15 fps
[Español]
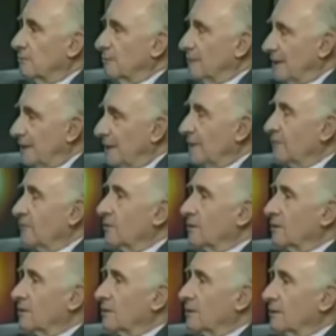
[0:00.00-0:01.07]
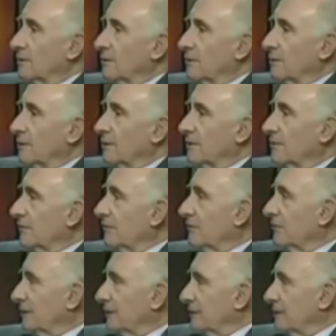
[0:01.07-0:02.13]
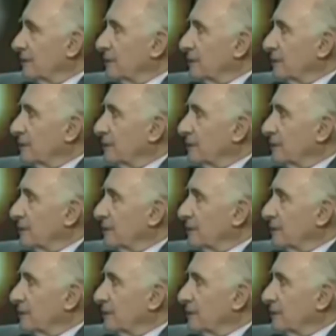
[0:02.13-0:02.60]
lo explicaron, dijeron que era una medida sensata.